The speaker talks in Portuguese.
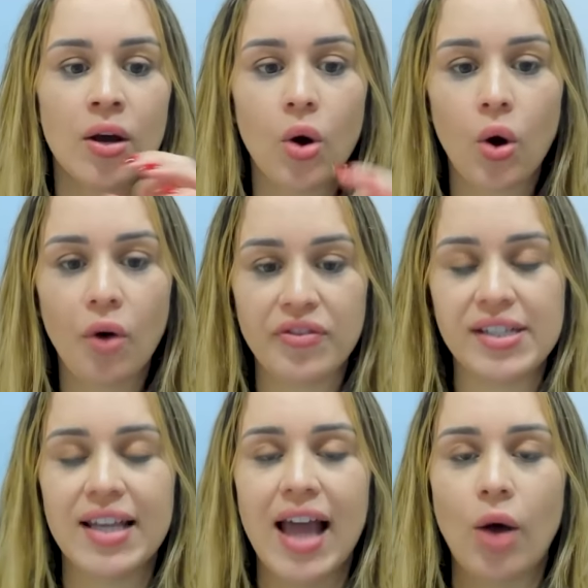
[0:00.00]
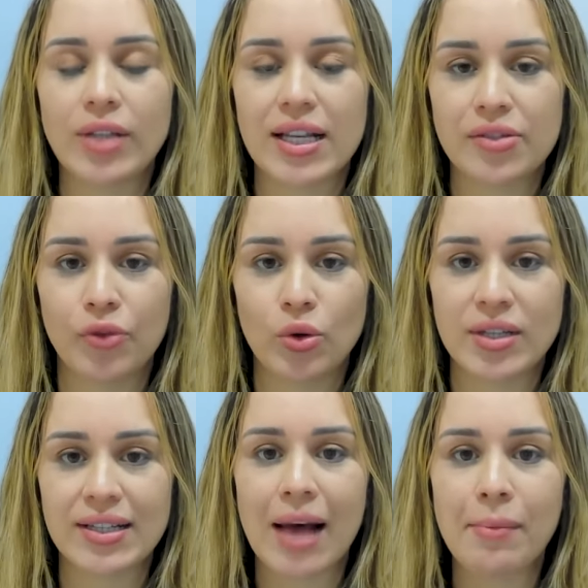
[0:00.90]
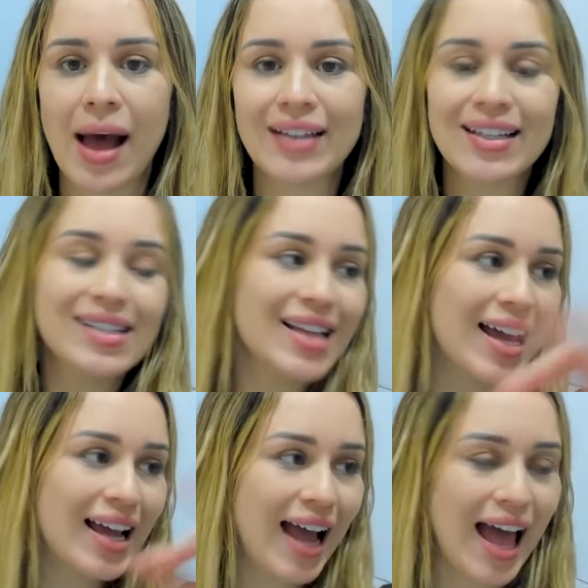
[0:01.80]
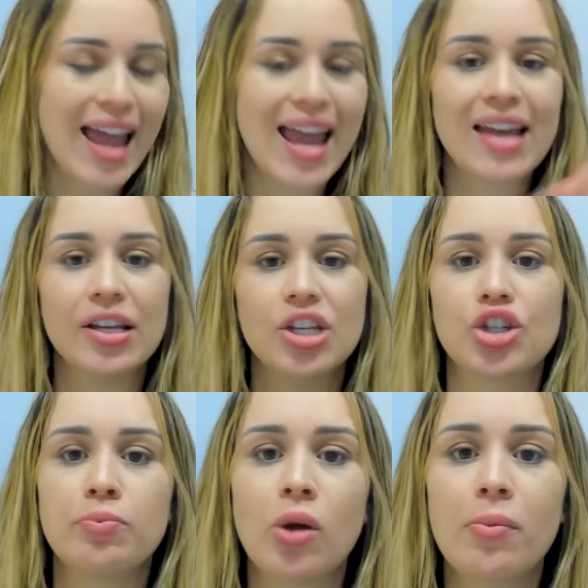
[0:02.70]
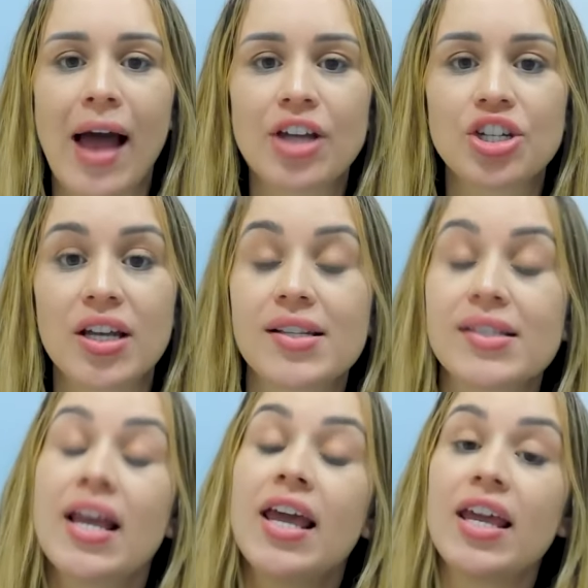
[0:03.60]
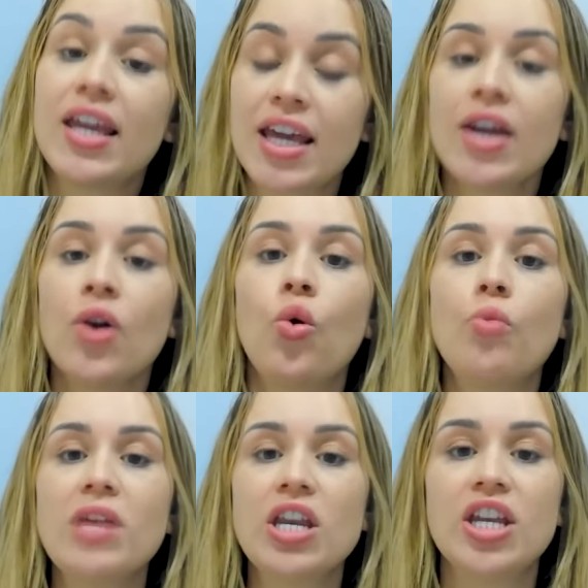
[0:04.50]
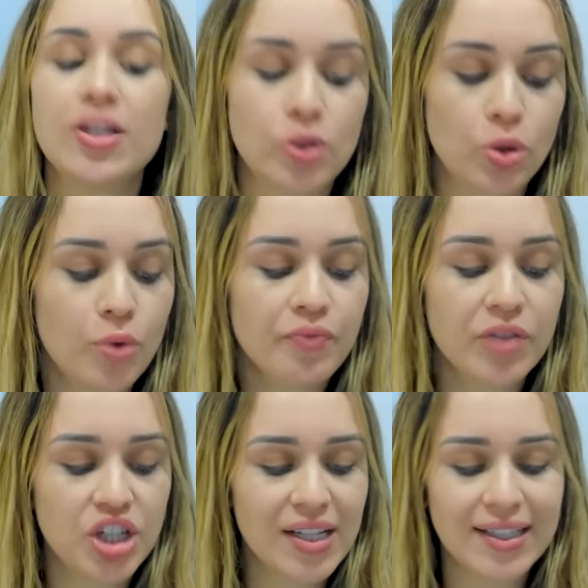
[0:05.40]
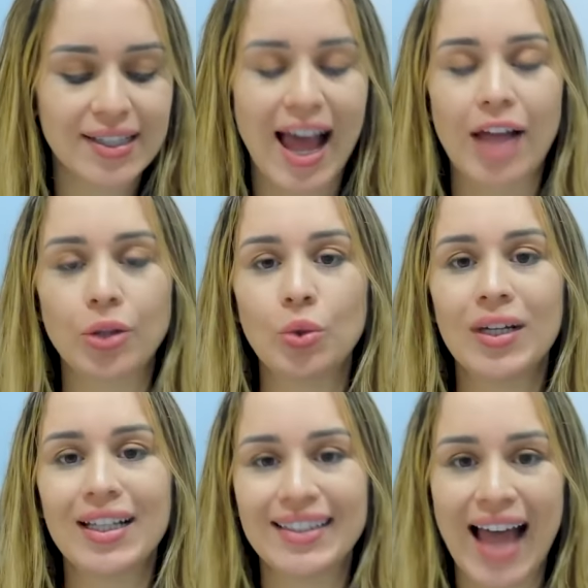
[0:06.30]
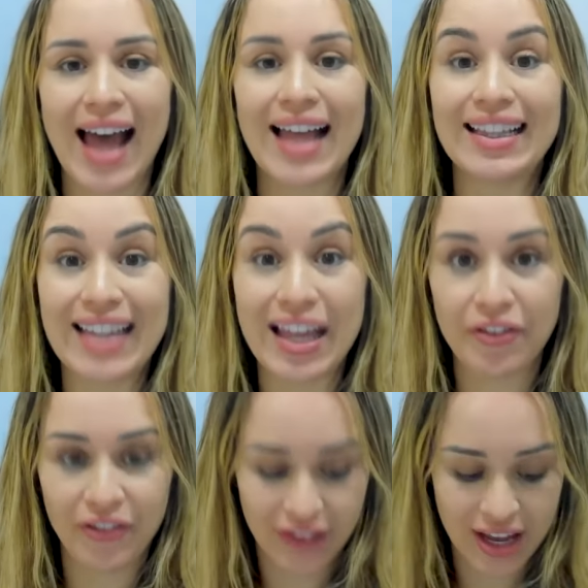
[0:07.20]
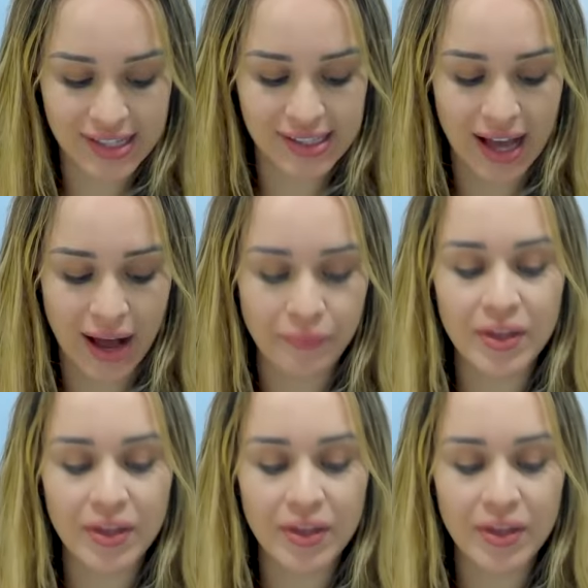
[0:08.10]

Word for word: oficial das Forças Armadas, carreiras diplomáticas e o ministro de Estado da Defesa.